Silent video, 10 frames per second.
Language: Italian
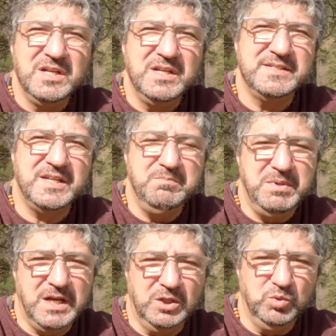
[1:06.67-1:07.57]
che
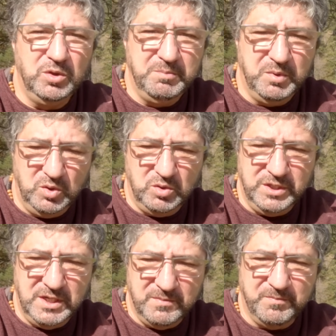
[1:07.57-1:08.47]
sarebbe accaduto in
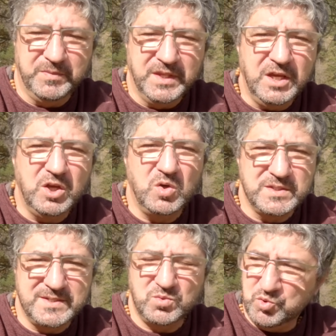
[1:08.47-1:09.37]
Polonia che
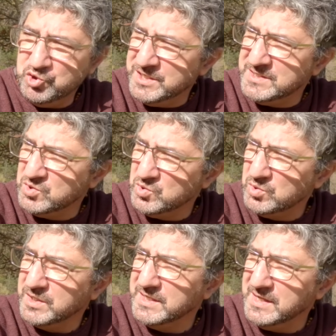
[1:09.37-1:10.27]
cosa è successo
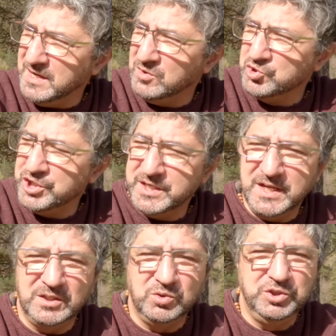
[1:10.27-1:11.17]
che hanno
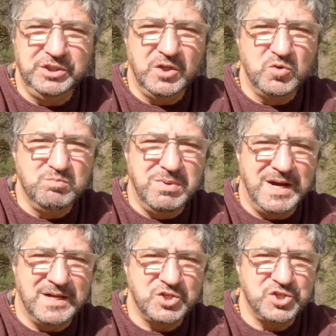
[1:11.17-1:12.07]
cercato di
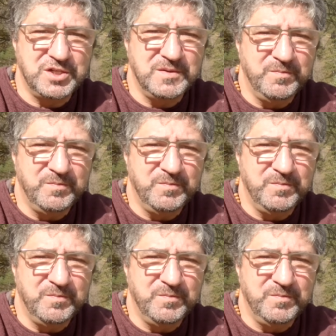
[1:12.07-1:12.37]
derubarci